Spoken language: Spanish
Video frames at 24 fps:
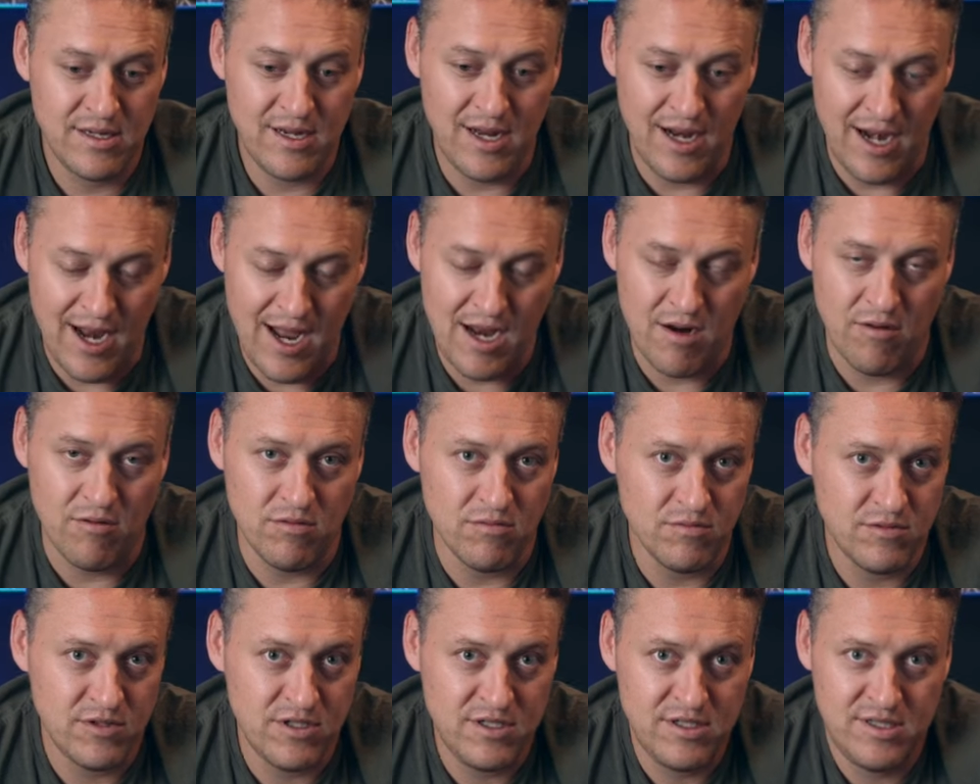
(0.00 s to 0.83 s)

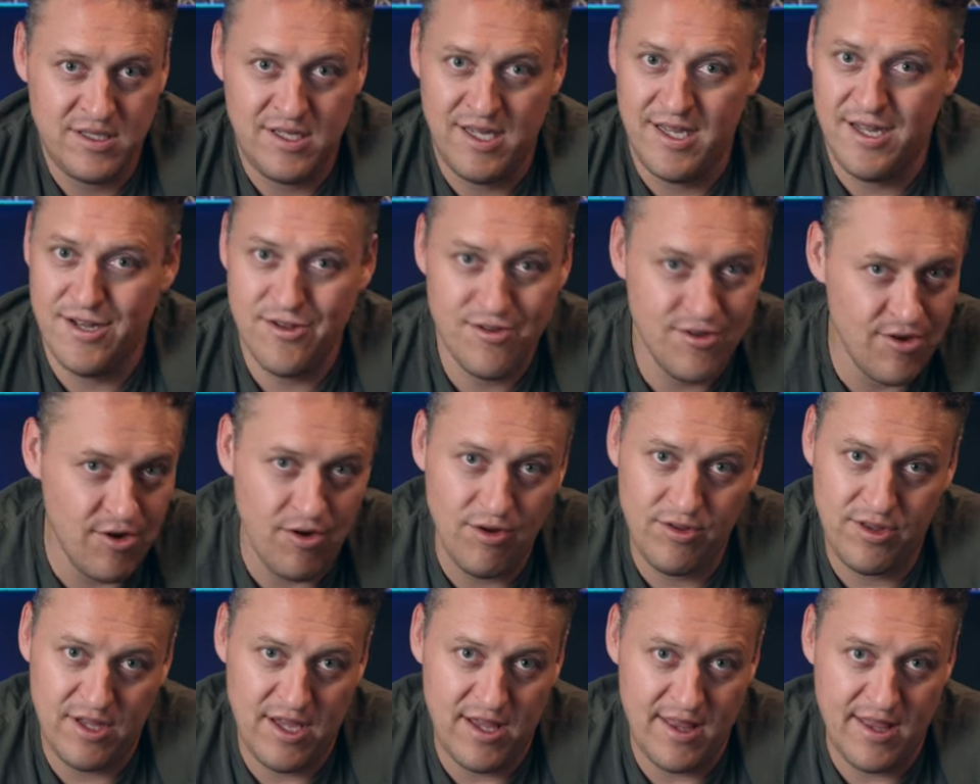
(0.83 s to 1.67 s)
Claro, si
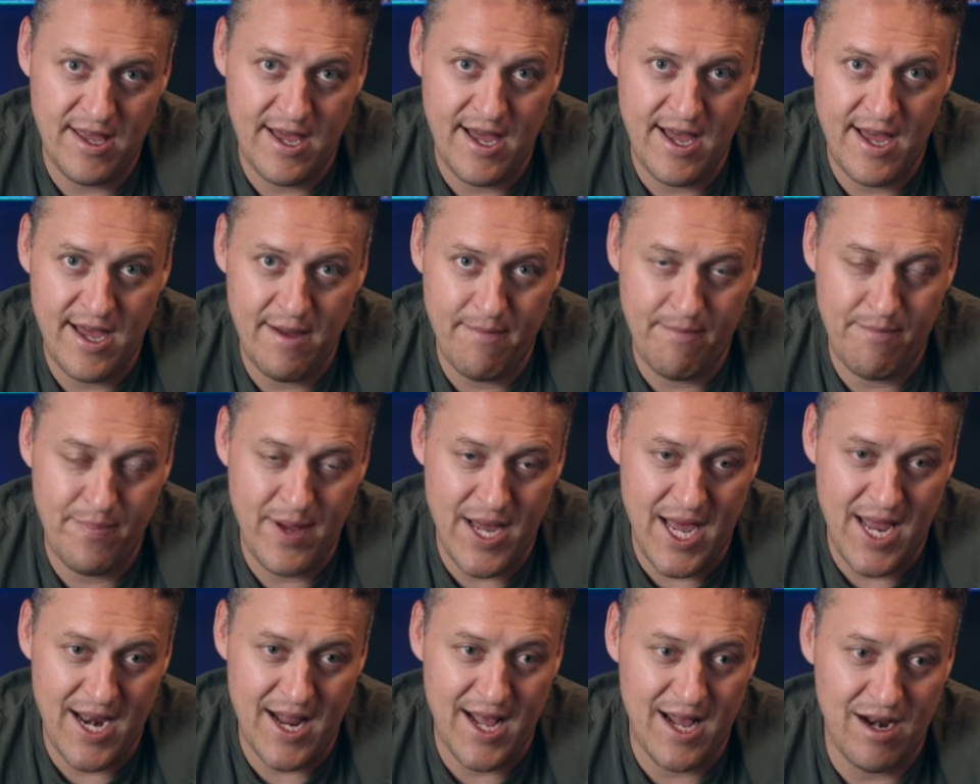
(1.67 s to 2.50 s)
no te da
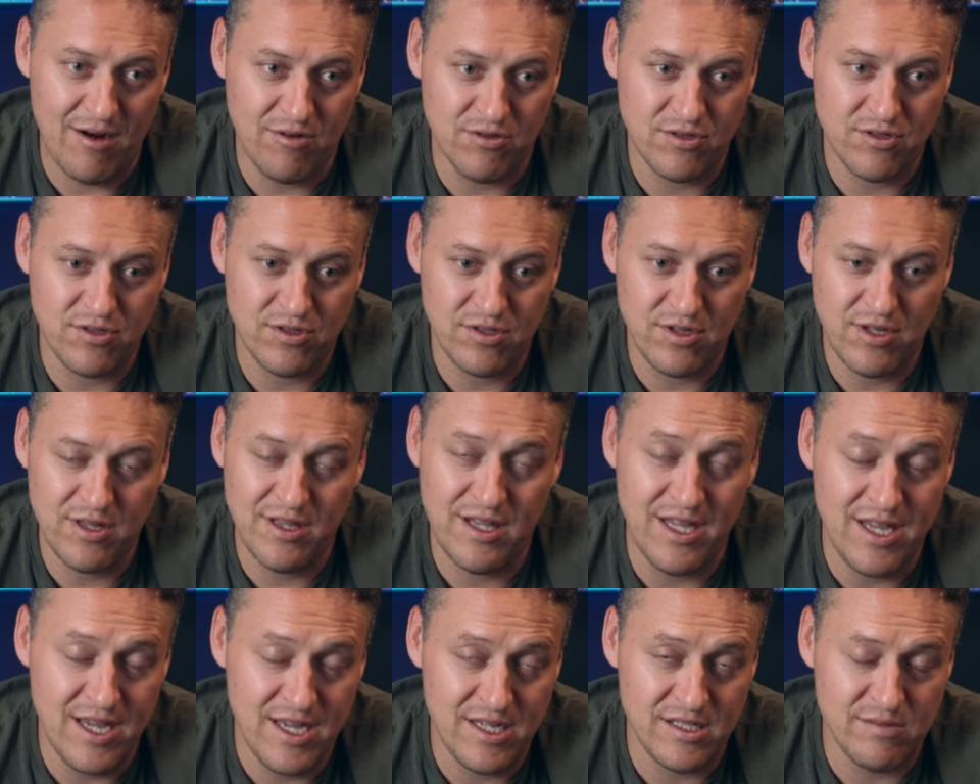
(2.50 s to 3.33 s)
para los
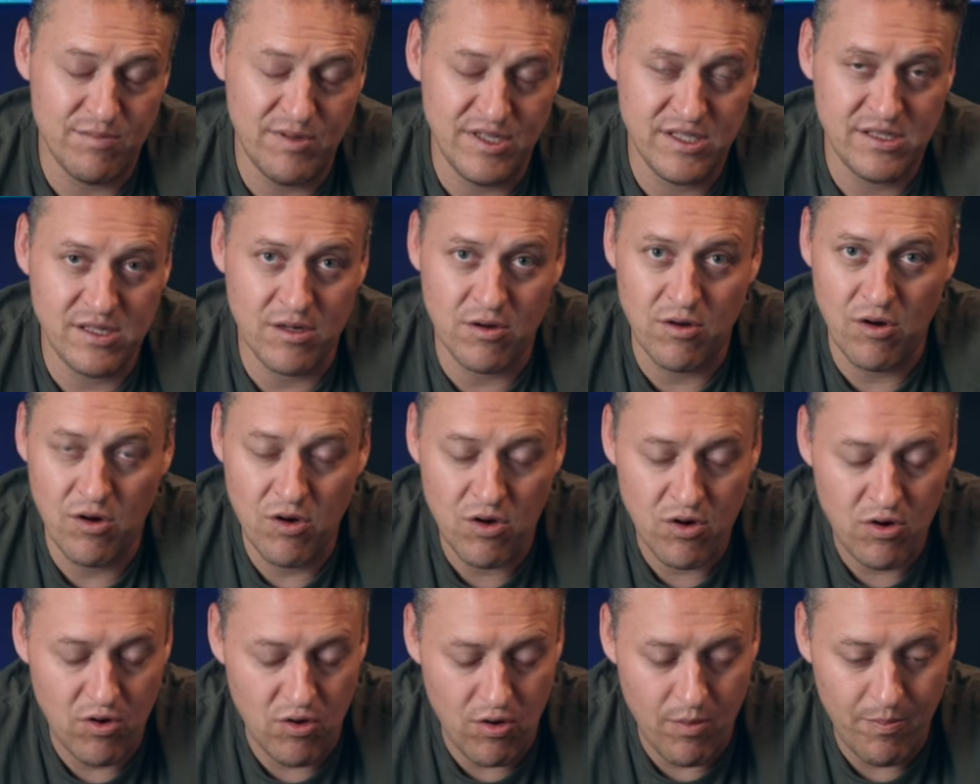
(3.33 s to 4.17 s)
10 bits de
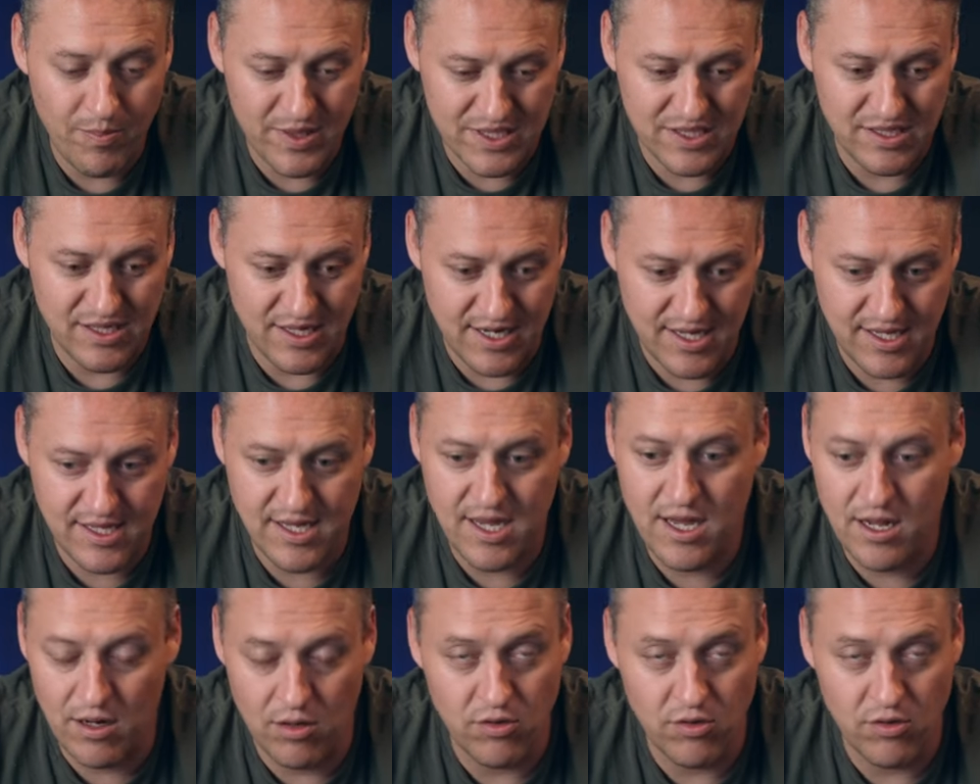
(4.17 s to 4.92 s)
color, no pasa nada.